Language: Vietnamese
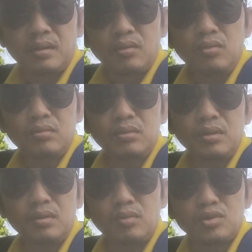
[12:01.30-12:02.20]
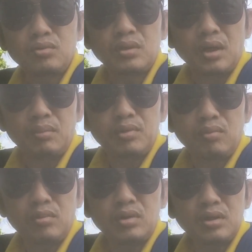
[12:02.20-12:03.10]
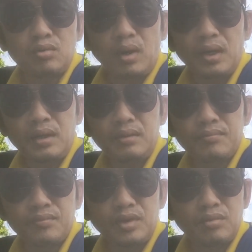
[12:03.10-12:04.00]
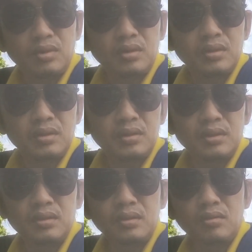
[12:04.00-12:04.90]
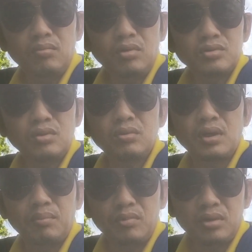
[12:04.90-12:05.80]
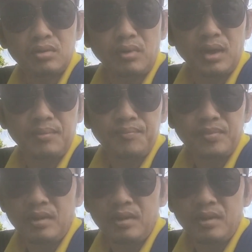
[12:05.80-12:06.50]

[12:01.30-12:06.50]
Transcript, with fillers: thì uống ờ, một số trường hợp nó cũng có kết quả nhiều người thì cũng có một số trường hợp có kết quả